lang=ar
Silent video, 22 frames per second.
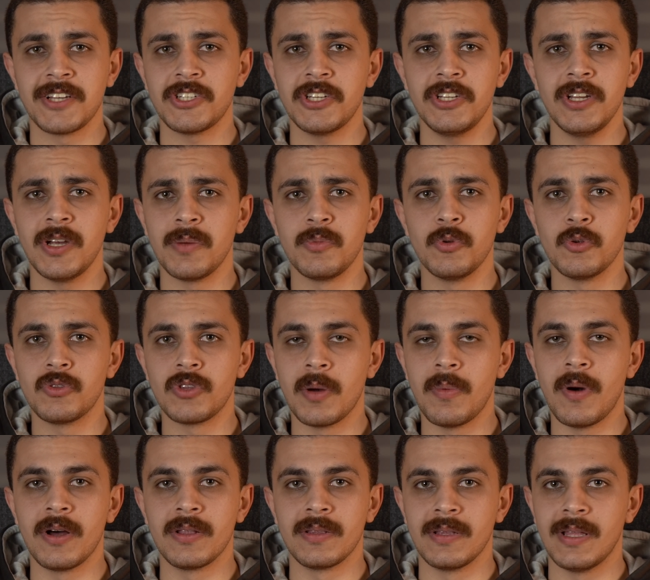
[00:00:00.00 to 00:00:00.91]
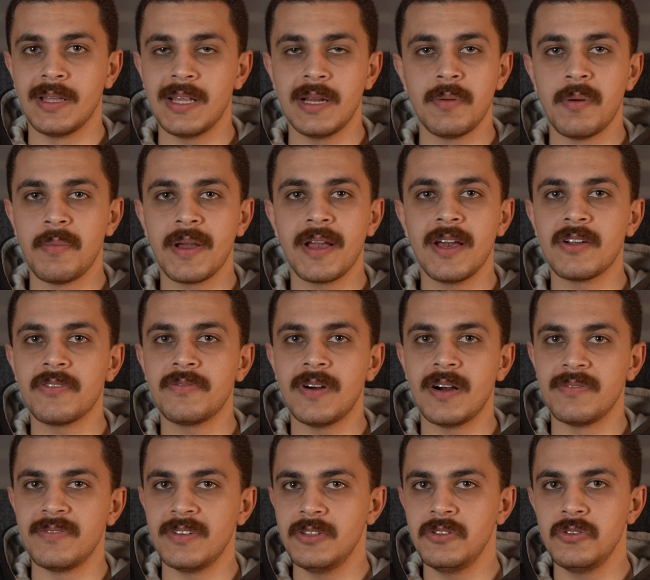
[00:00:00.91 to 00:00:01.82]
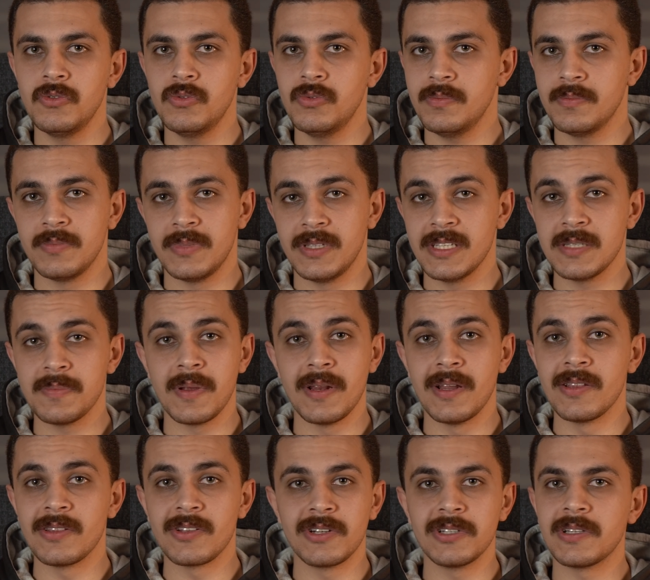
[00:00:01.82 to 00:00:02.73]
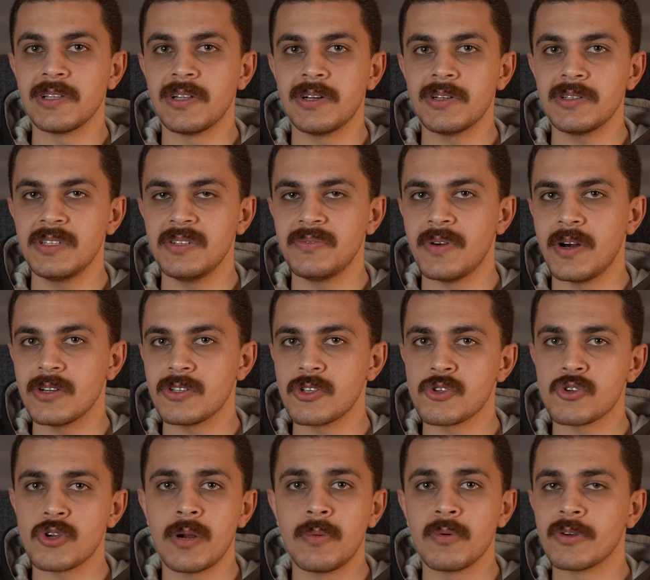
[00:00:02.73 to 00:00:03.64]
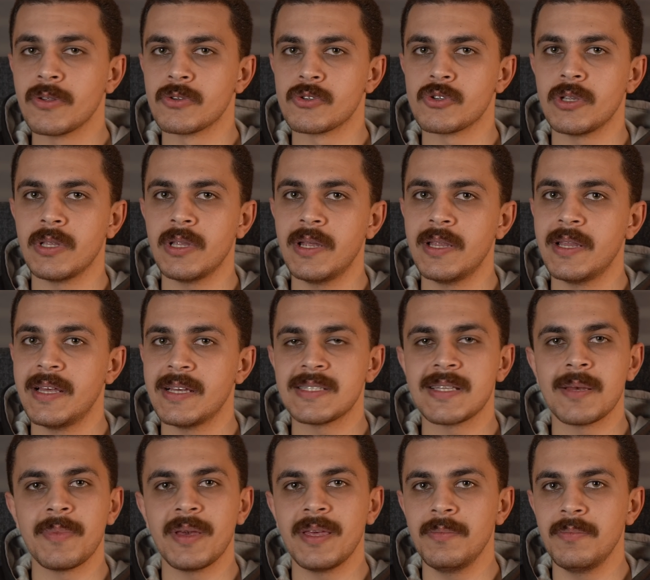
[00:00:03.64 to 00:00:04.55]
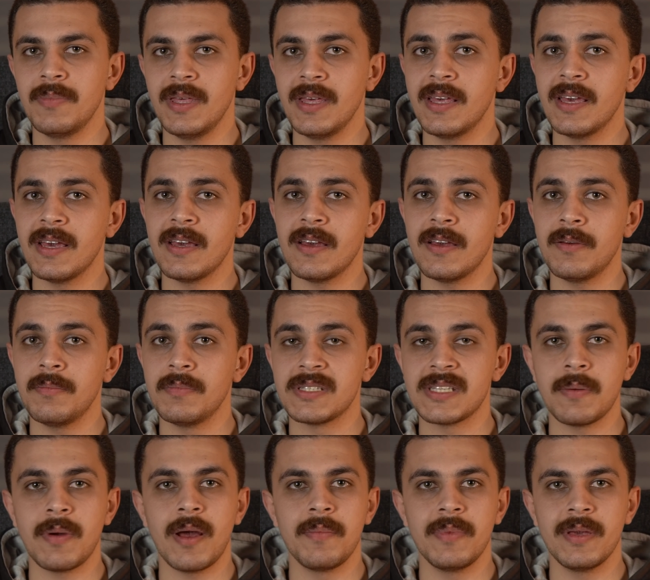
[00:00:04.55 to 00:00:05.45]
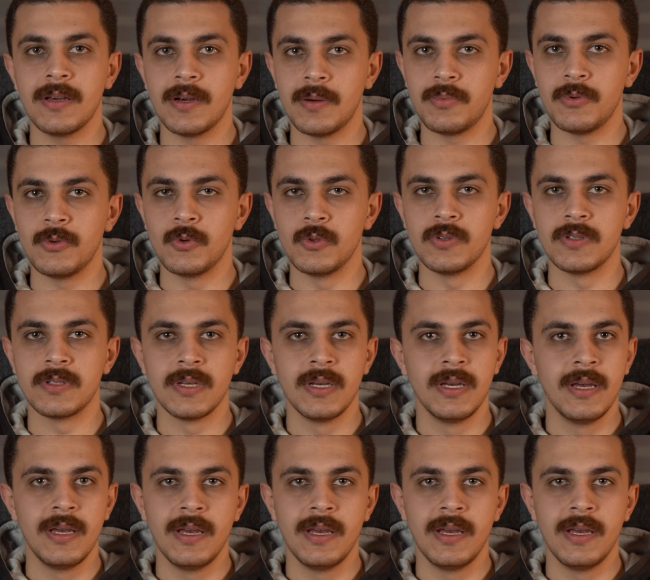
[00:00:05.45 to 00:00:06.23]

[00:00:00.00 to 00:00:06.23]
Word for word: عشان الابلود طبعا انا لما باجي ارفع فيديو بالنسبه للانترنت الارضي فاقصى سرعه ممكن اوصل لها اللي هي 70 ميجا ب 7 ميجا ابلود